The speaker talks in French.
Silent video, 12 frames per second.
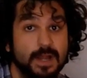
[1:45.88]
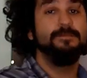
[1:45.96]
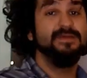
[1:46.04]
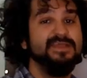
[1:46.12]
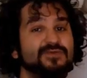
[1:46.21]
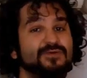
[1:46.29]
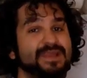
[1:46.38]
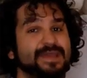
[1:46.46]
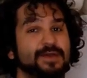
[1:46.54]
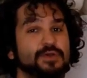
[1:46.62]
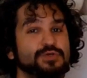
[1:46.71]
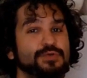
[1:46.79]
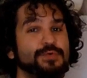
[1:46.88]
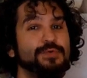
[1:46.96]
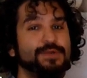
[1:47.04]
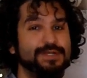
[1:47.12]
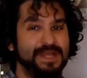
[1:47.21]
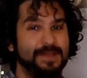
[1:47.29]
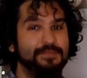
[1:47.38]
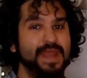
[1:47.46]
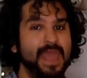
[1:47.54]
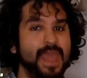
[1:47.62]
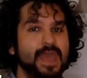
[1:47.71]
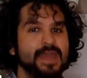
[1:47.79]
On va passer sur les euh, jeux de rôle
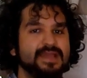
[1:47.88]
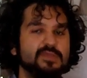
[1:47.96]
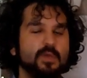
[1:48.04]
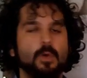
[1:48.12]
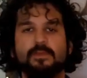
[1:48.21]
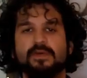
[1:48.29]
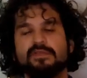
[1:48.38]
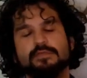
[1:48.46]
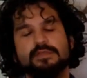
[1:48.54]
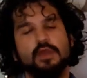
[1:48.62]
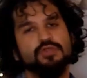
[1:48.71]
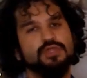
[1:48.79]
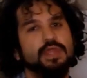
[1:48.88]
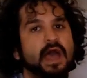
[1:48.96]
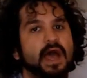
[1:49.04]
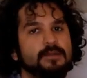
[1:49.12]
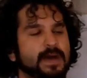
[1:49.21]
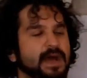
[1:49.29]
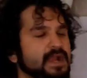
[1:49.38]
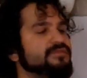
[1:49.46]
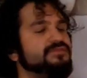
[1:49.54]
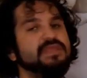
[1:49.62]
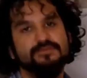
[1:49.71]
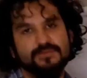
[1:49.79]
japonais qui sont représentés en général par les
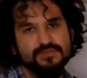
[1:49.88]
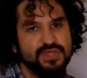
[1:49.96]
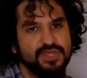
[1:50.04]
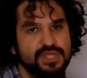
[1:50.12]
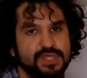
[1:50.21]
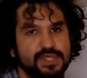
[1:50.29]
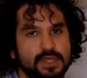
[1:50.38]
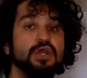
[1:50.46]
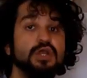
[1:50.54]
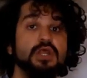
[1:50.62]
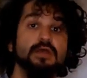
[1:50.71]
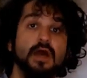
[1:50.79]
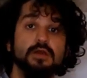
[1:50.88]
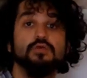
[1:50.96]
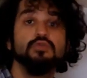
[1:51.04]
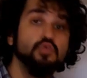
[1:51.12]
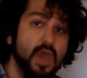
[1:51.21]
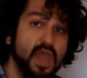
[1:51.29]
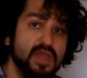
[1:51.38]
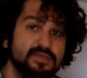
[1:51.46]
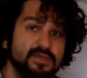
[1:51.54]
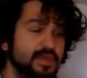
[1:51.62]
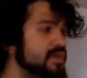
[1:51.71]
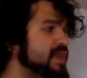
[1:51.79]
Final Fantasy, les Dragon
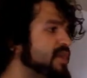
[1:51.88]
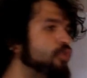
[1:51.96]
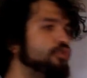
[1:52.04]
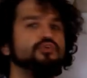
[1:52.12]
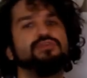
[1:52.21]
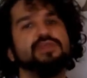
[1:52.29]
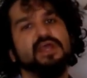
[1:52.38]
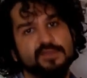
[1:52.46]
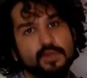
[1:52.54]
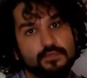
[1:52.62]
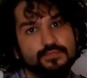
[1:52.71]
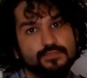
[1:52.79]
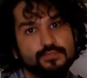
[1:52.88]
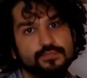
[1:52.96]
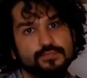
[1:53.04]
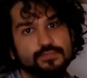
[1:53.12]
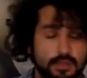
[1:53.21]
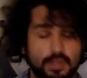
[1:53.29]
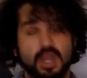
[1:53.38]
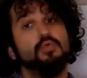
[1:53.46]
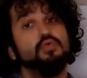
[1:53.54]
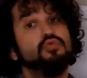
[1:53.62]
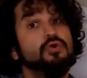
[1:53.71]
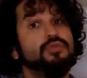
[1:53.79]
Quest et autres Tales of. Il y en a
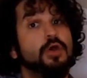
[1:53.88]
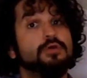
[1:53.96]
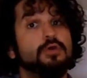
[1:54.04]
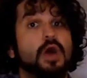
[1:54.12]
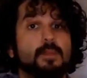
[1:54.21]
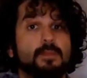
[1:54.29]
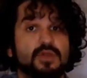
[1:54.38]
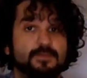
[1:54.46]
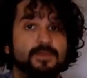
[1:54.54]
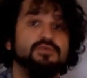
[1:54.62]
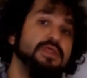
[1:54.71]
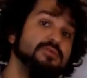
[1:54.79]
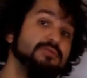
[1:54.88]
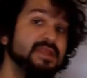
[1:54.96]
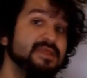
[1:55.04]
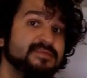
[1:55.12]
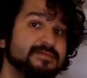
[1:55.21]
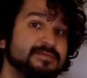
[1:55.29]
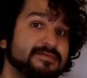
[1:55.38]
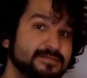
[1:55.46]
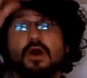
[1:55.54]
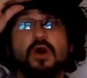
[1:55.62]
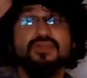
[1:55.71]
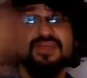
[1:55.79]
beaucoup d'autres encore, hein, mais je vais pas donner toute la liste.
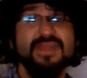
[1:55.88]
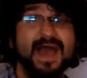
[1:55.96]
En